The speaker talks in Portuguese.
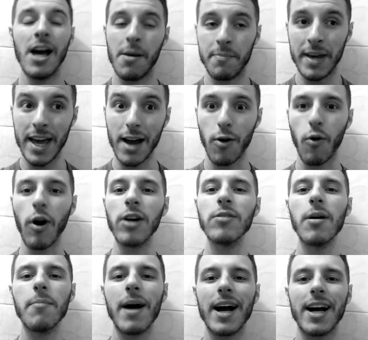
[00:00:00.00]
Me recordo
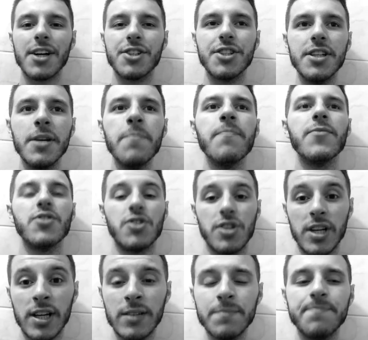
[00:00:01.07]
abacaxi,
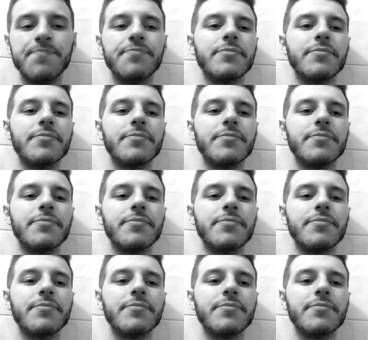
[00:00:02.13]
sim,